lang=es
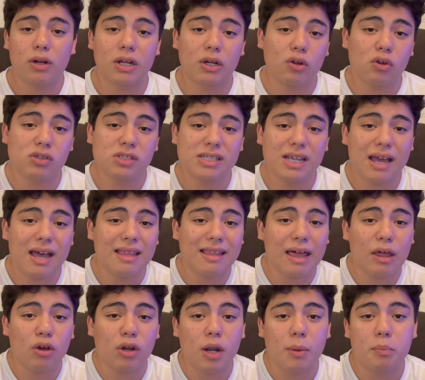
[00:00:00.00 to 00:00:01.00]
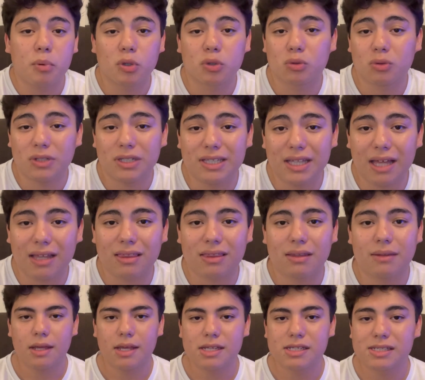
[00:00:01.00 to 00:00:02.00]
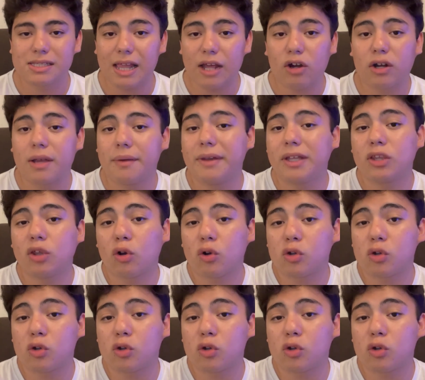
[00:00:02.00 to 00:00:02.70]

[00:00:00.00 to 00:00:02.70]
que no se ha dado la oportunidad. Es claro que Víctor